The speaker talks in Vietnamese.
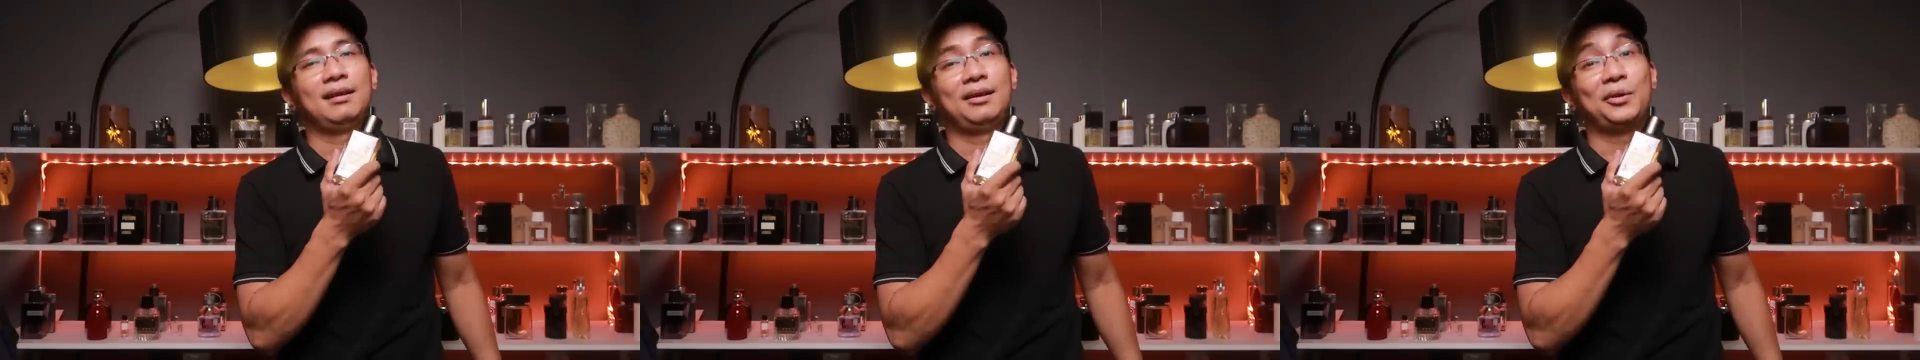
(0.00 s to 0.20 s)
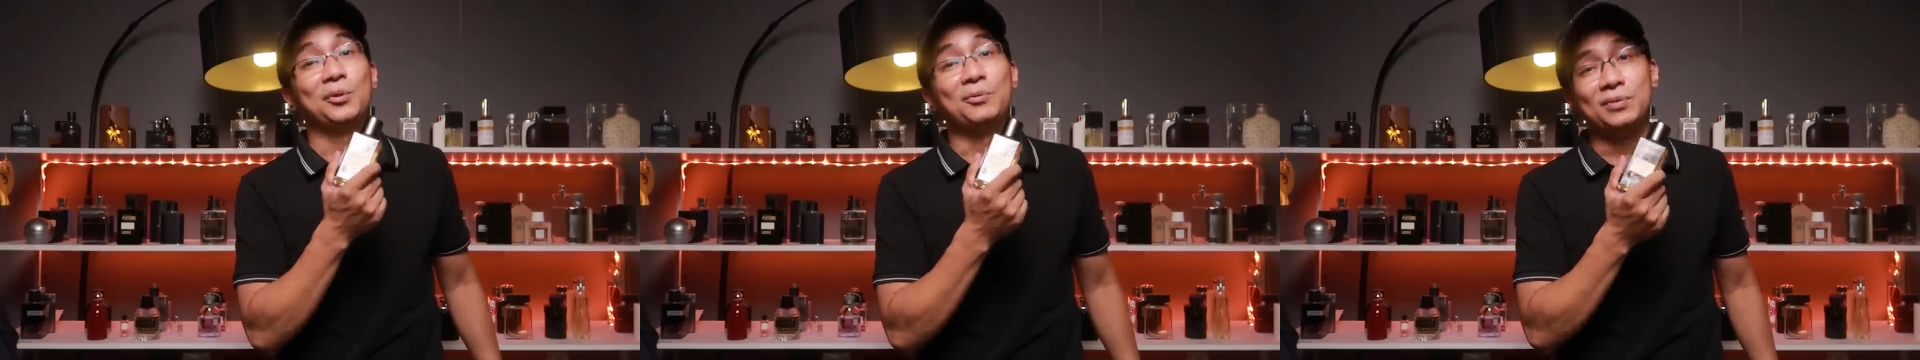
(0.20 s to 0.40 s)

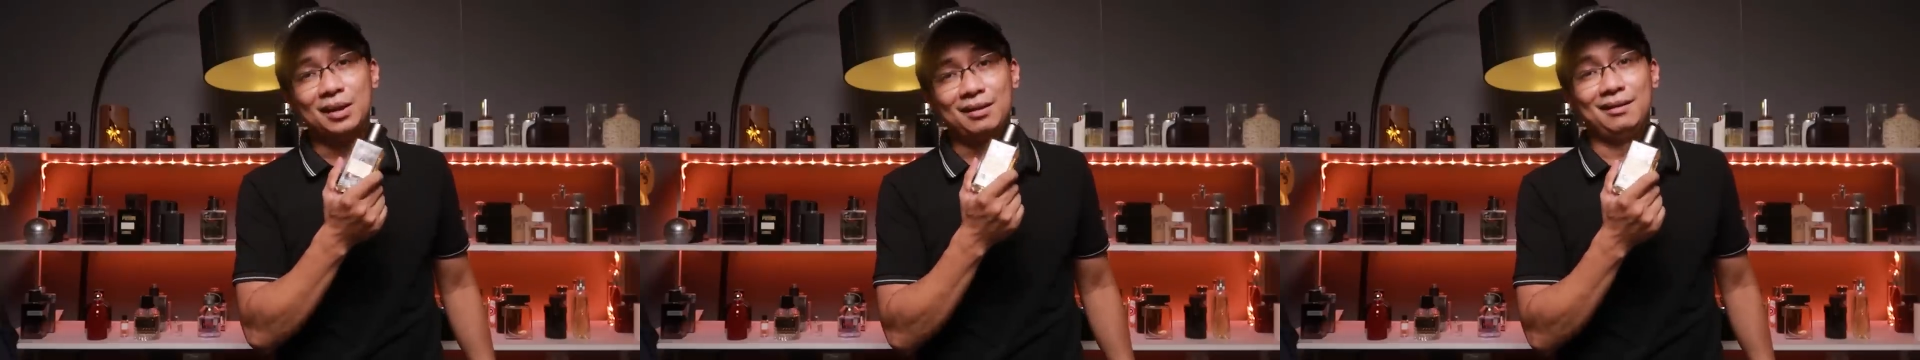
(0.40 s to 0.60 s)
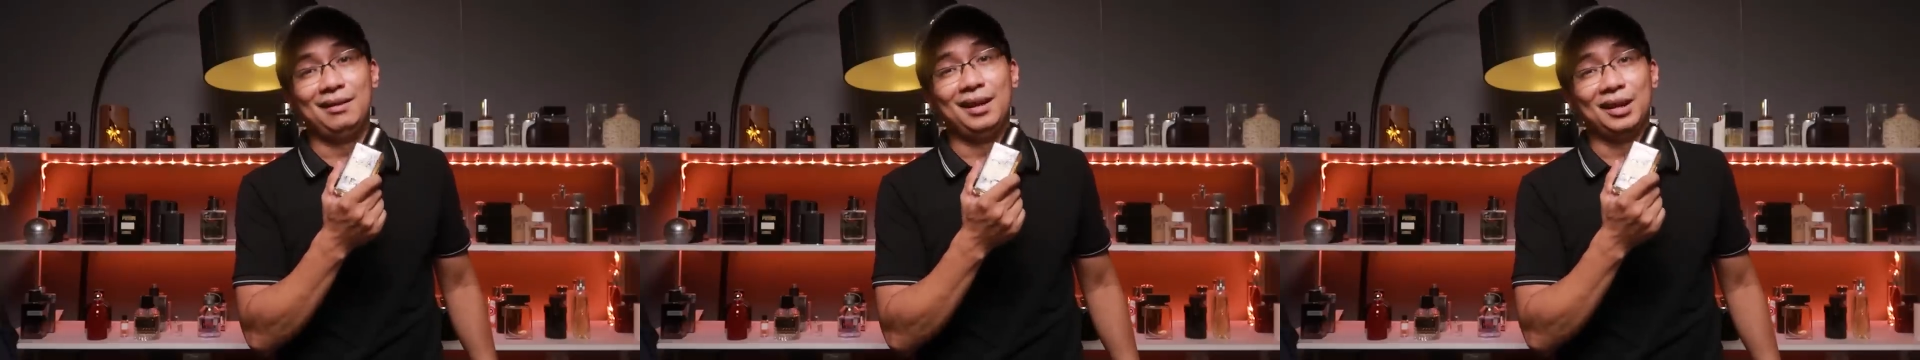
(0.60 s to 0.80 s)
cũng
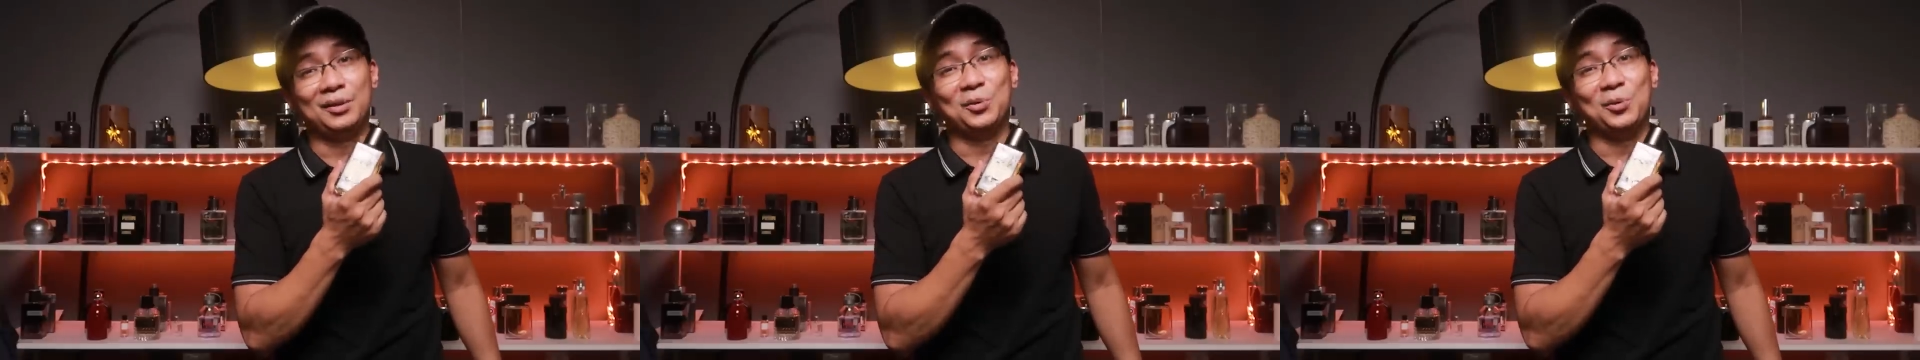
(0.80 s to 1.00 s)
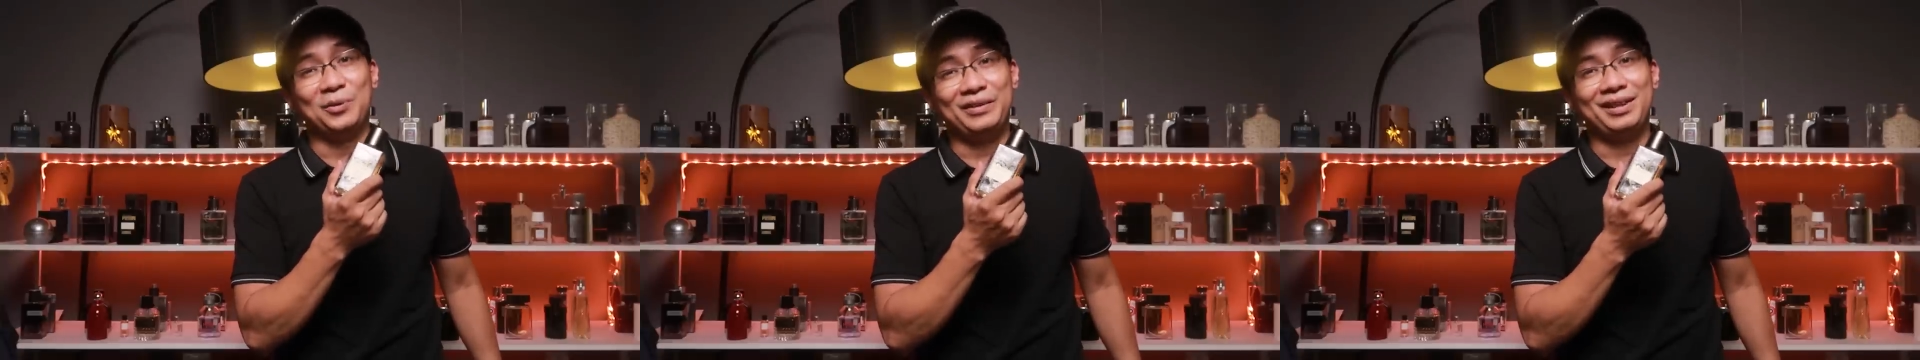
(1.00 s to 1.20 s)
rất là
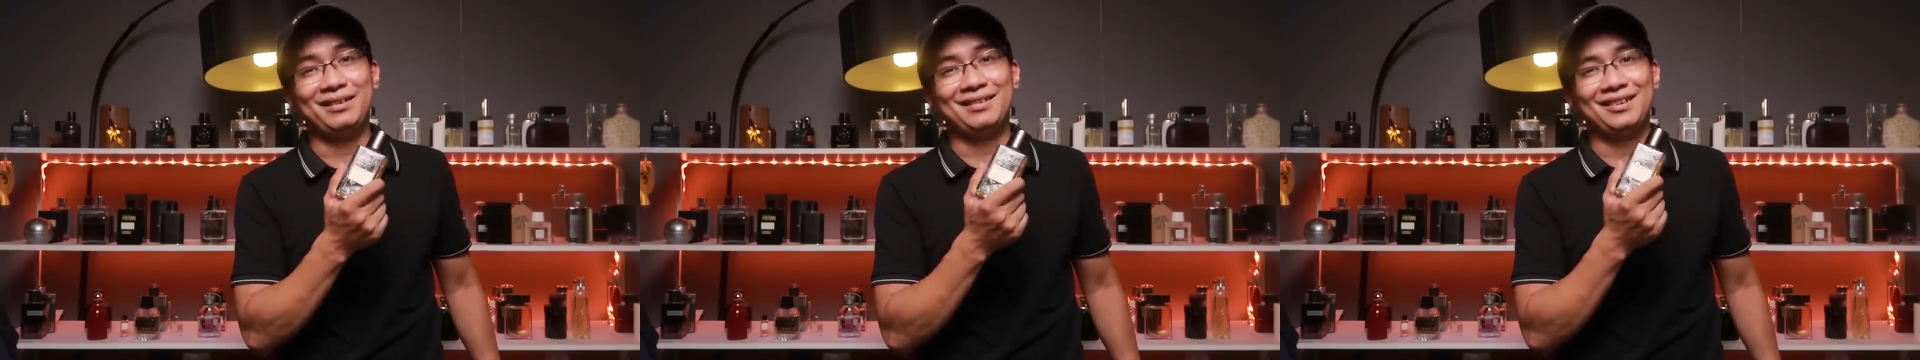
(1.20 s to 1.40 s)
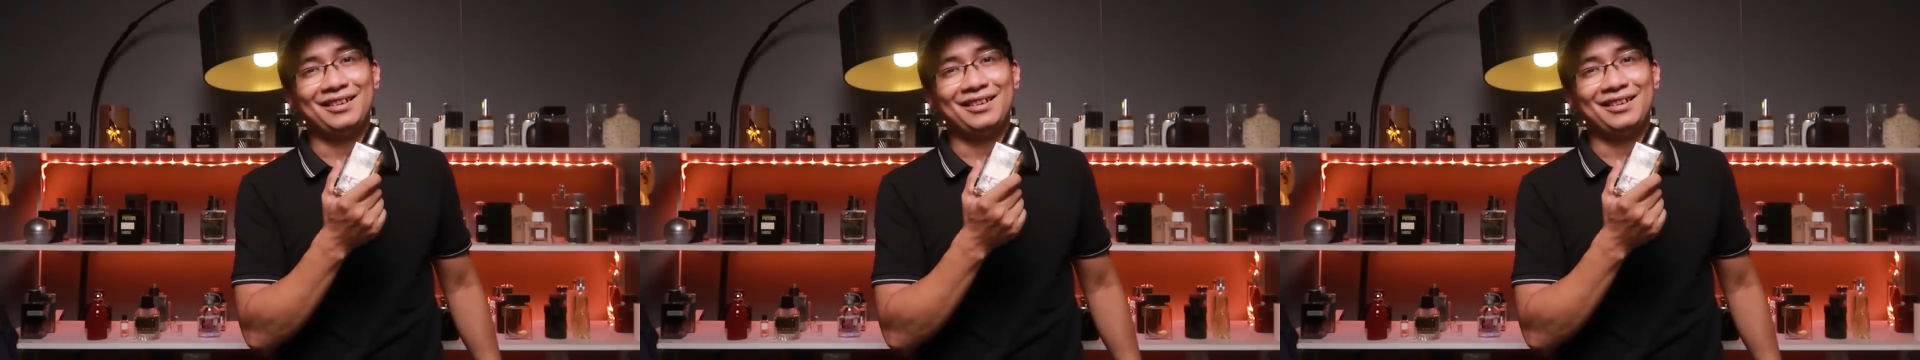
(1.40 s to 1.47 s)
thú vị